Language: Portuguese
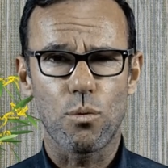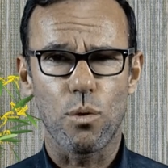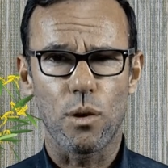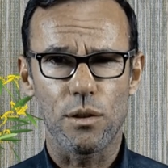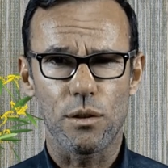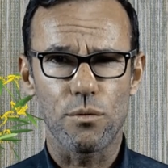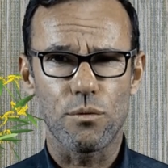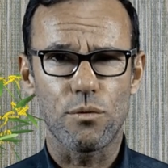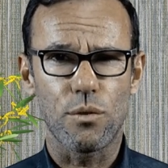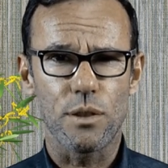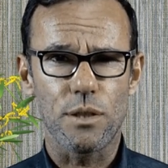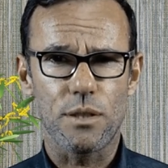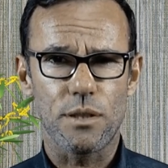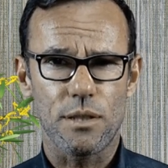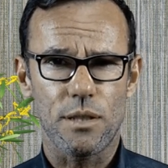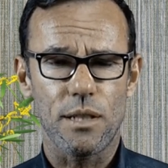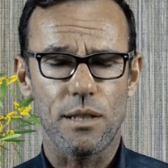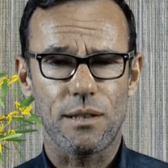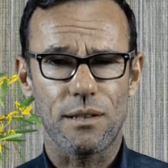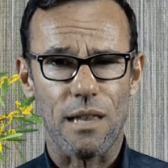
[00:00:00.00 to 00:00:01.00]
quando
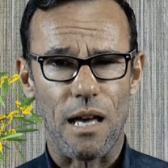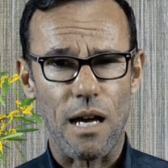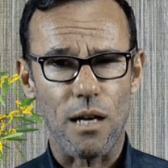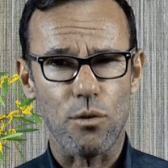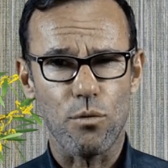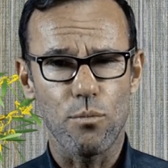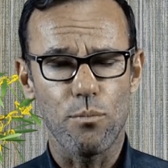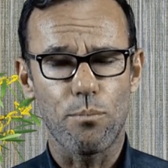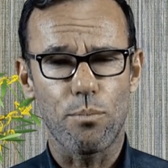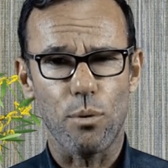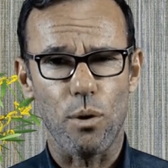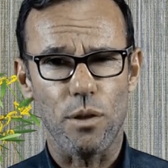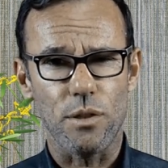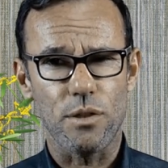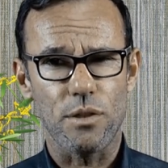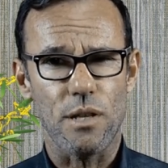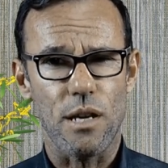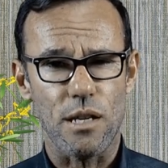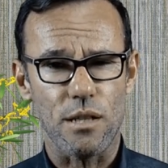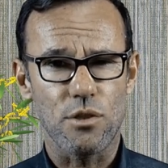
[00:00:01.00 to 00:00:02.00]
você está com
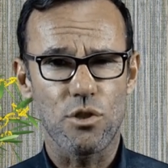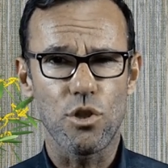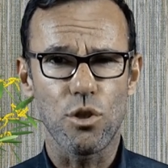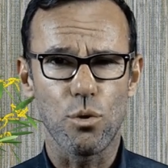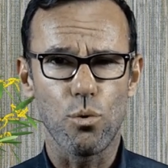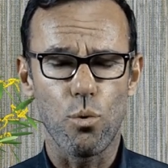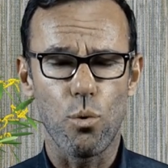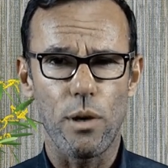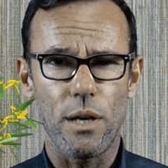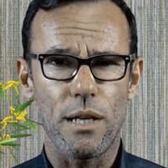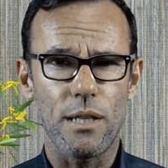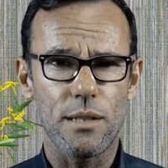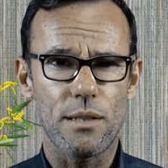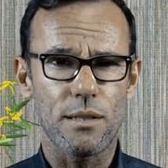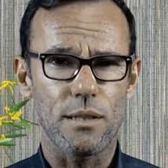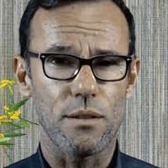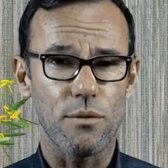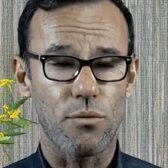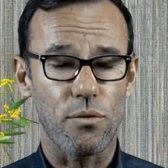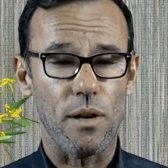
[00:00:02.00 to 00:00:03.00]
processo de
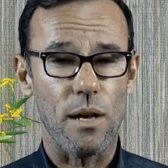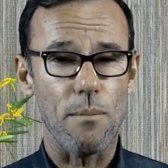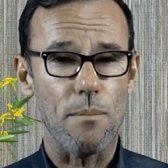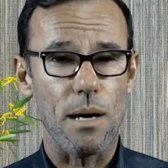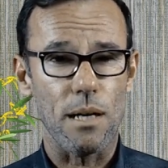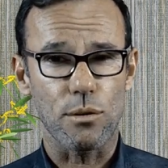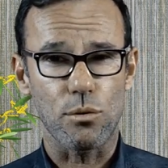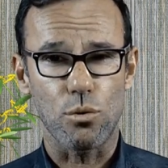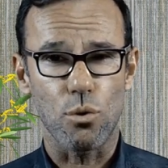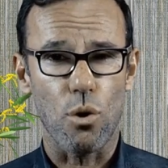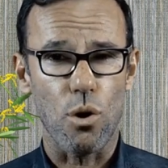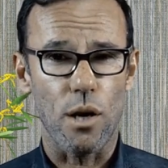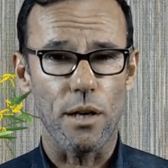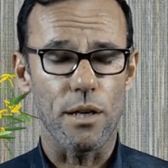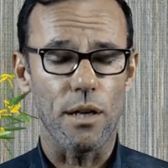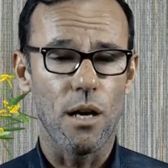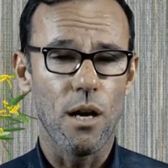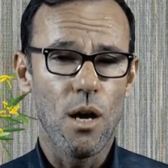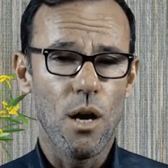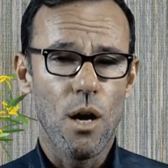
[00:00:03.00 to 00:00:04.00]
doença
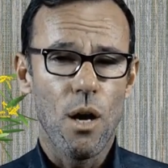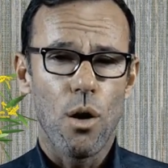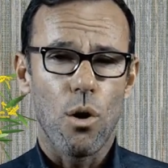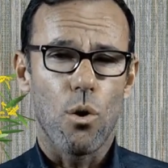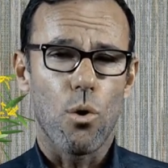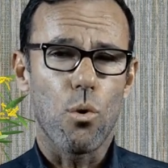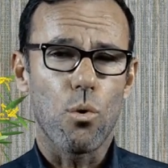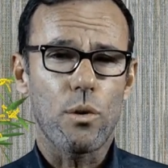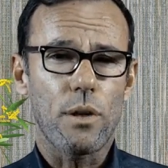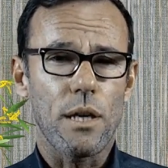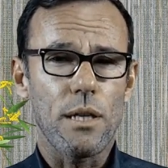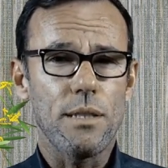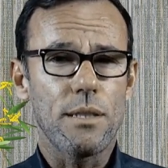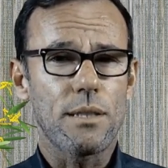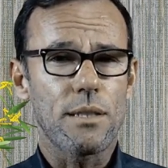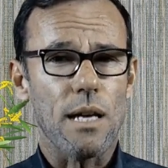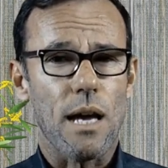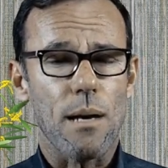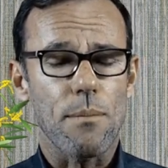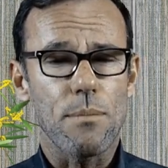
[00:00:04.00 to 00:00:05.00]
inflamatória ou quem
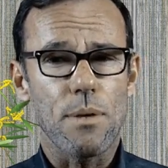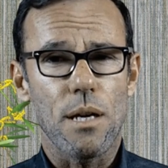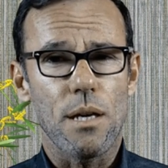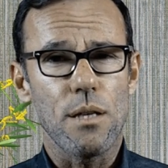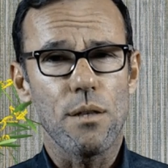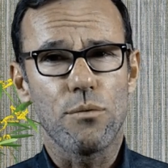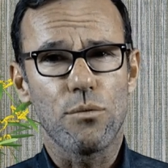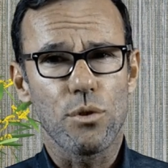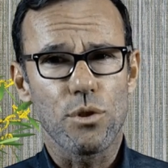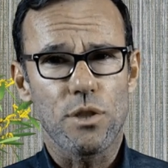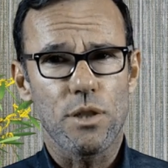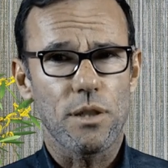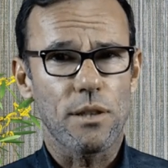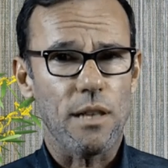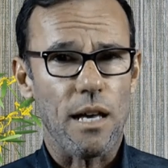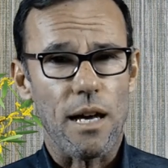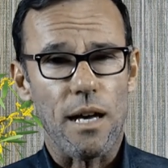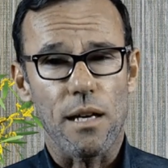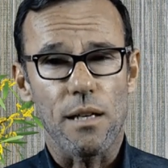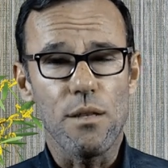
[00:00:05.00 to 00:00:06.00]
sabe aí você
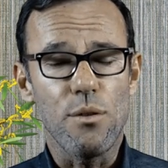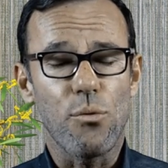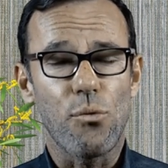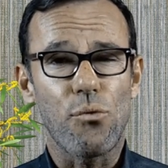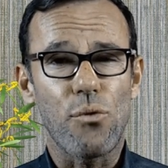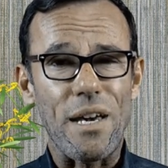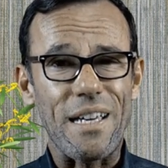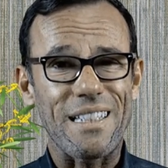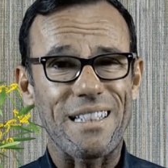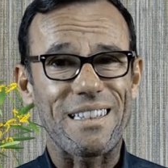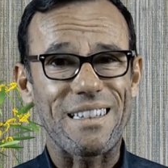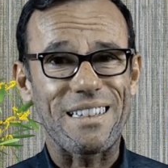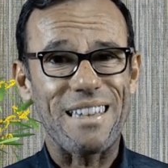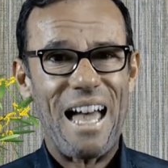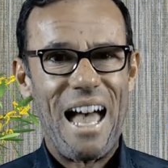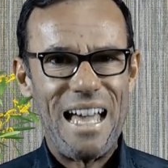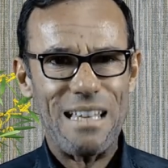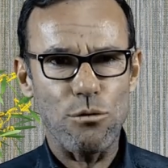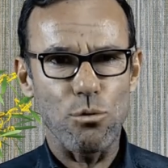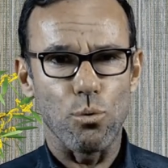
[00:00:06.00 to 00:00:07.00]
está
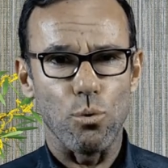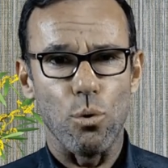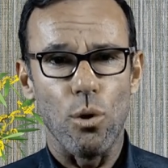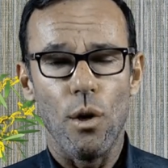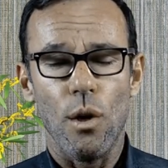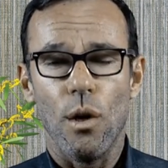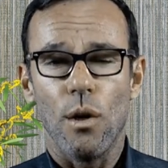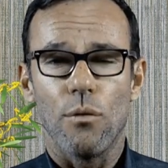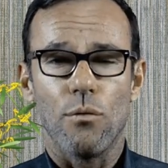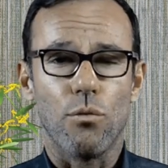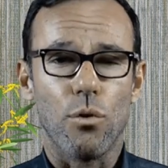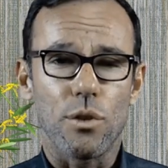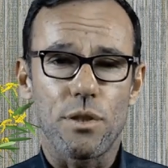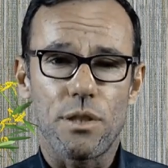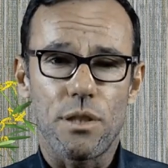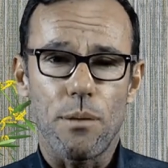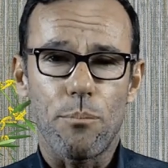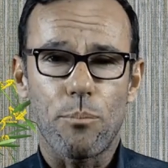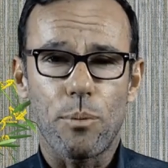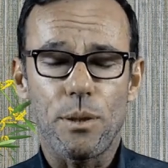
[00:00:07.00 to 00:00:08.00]
infectado,
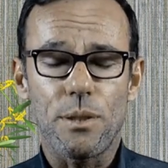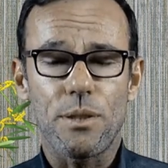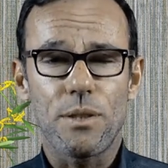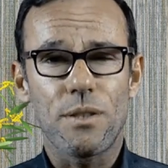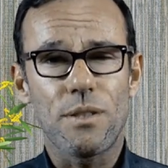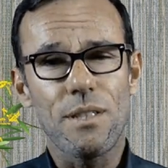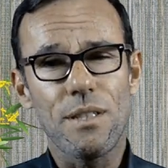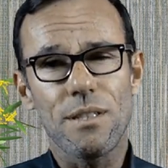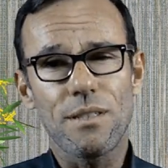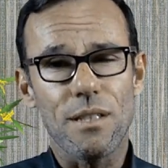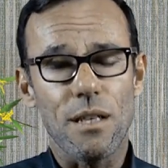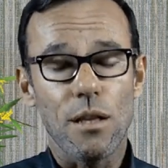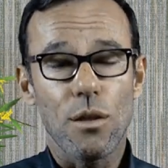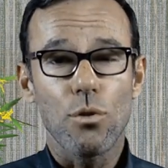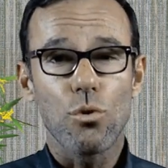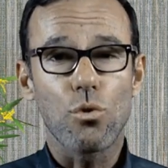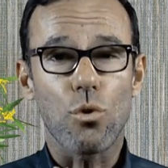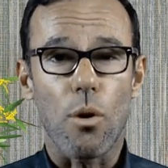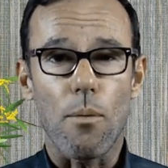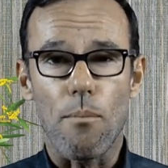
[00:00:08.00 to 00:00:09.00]
você precisa
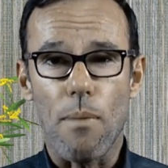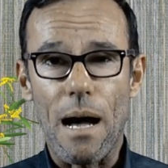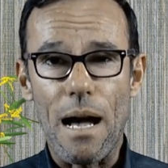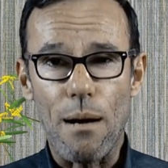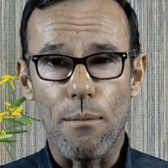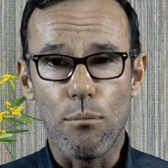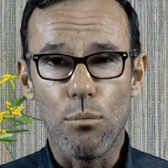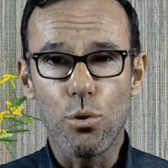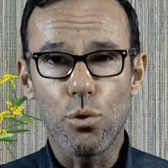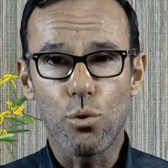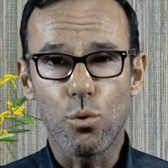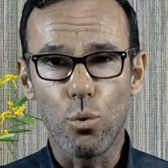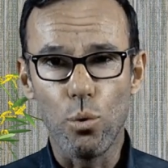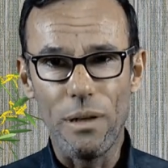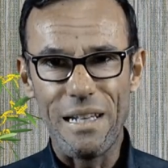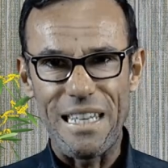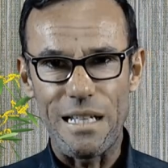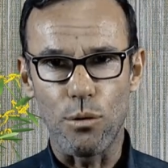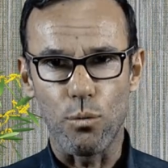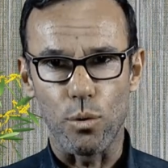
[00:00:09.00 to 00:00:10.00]
tomar muito
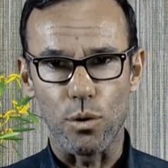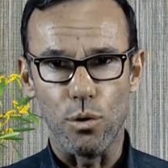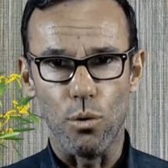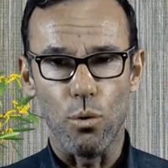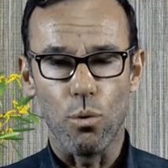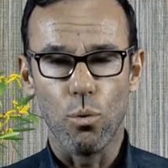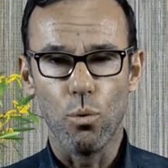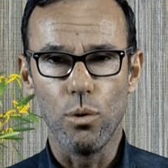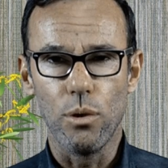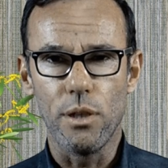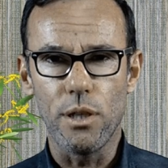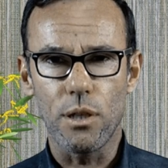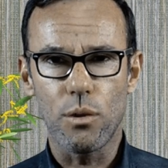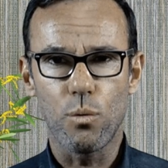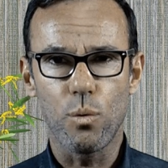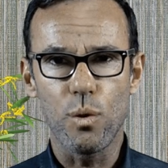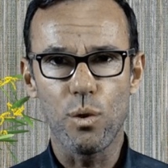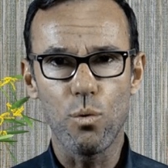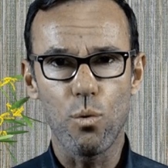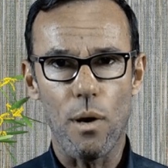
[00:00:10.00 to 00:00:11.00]
líquido. O
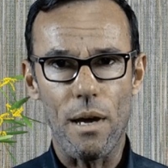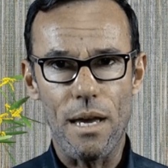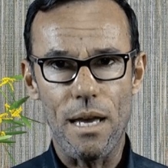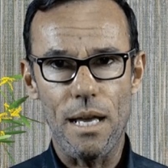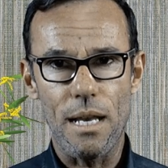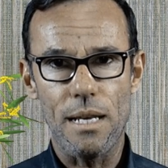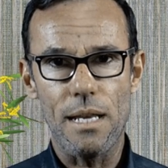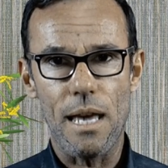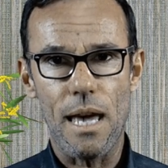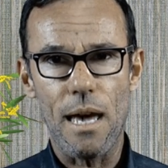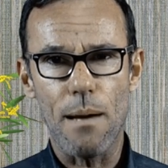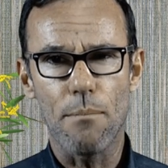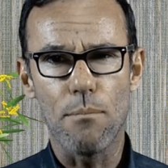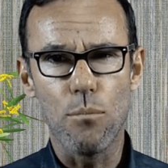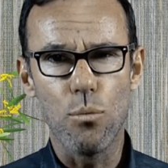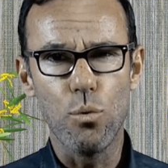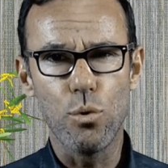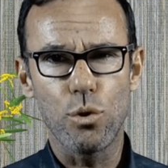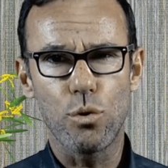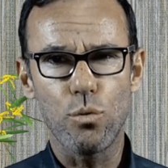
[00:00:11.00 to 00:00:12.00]
líquido ele é
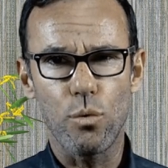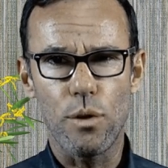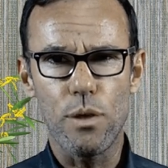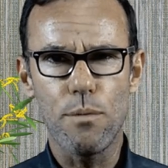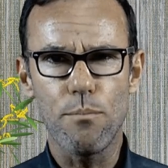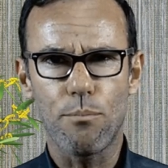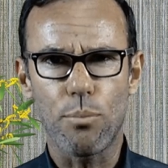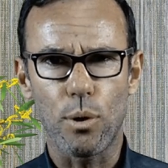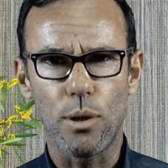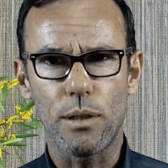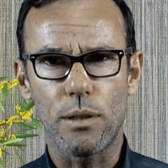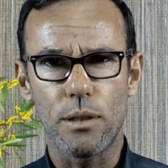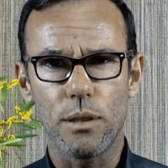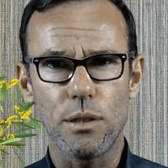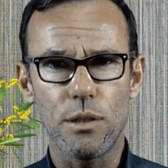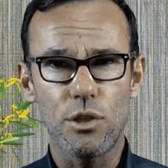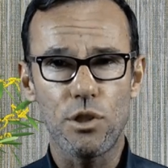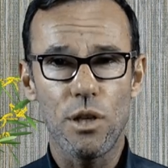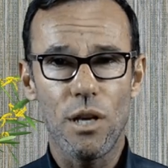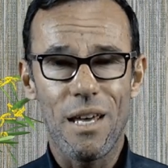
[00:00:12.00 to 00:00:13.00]
muito
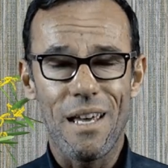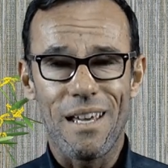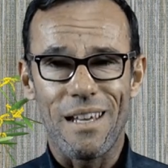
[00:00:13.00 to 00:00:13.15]
importante